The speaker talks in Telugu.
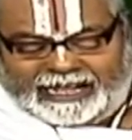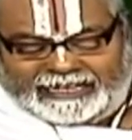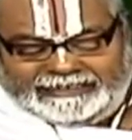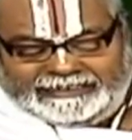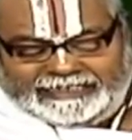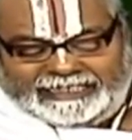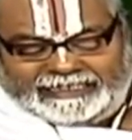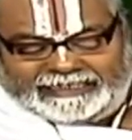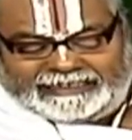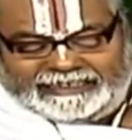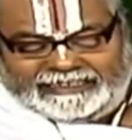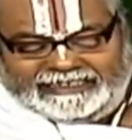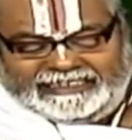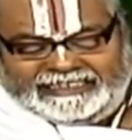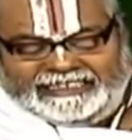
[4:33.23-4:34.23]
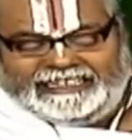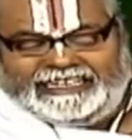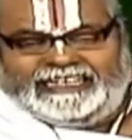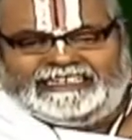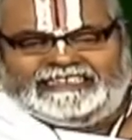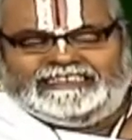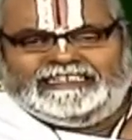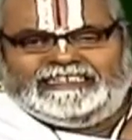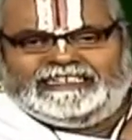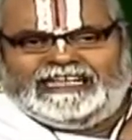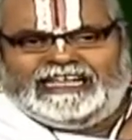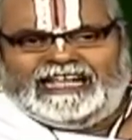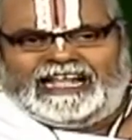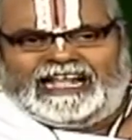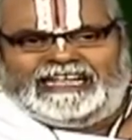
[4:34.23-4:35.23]
అంజనత్తిన్ నీరనింది
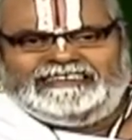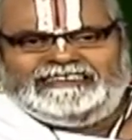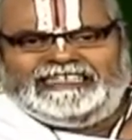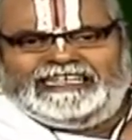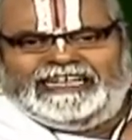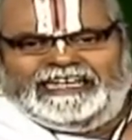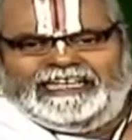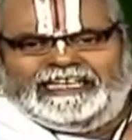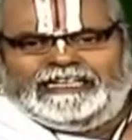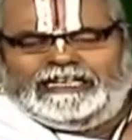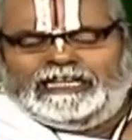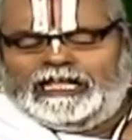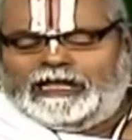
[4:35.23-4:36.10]
అంజన నీర్